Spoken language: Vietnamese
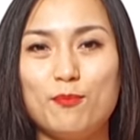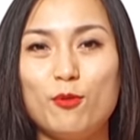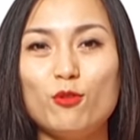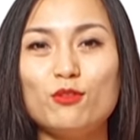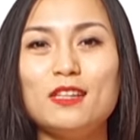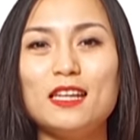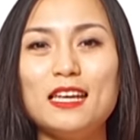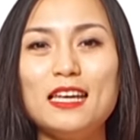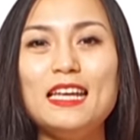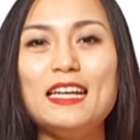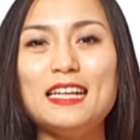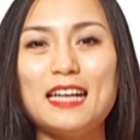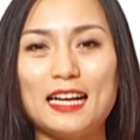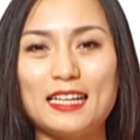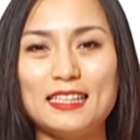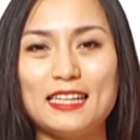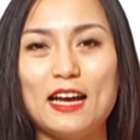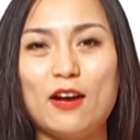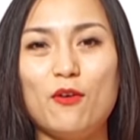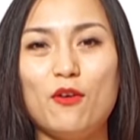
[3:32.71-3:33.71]
protein
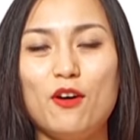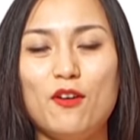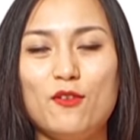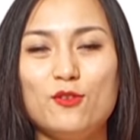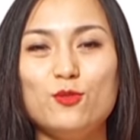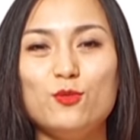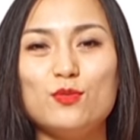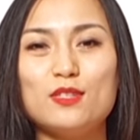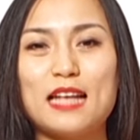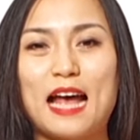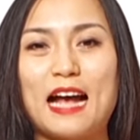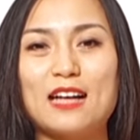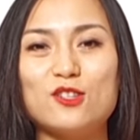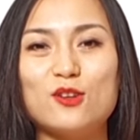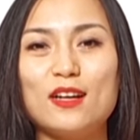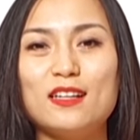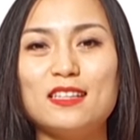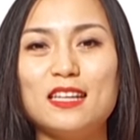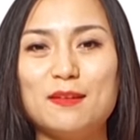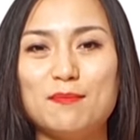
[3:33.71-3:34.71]
khác nhau ví dụ sáng
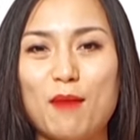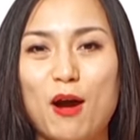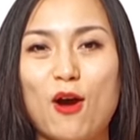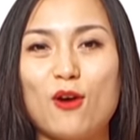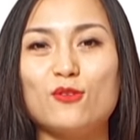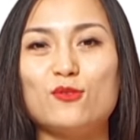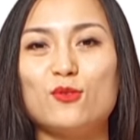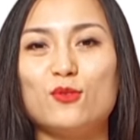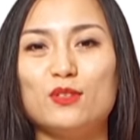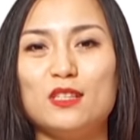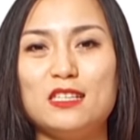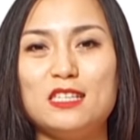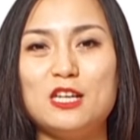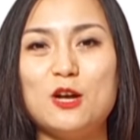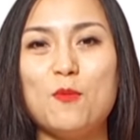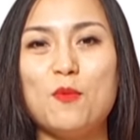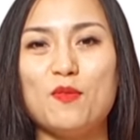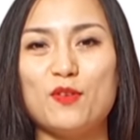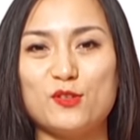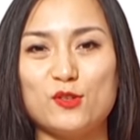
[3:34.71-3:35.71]
cho ăn thịt bò rồi thì
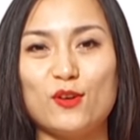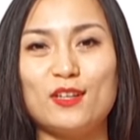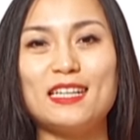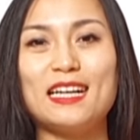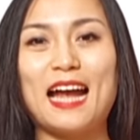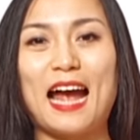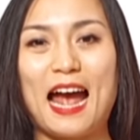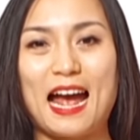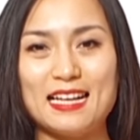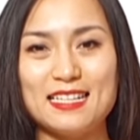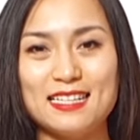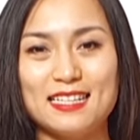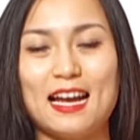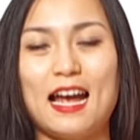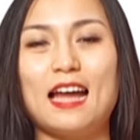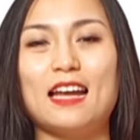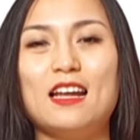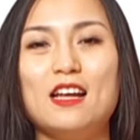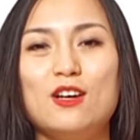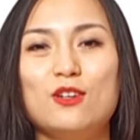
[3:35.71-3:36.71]
chiều mình phải cho ăn cá chẳng
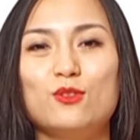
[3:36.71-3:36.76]
hạn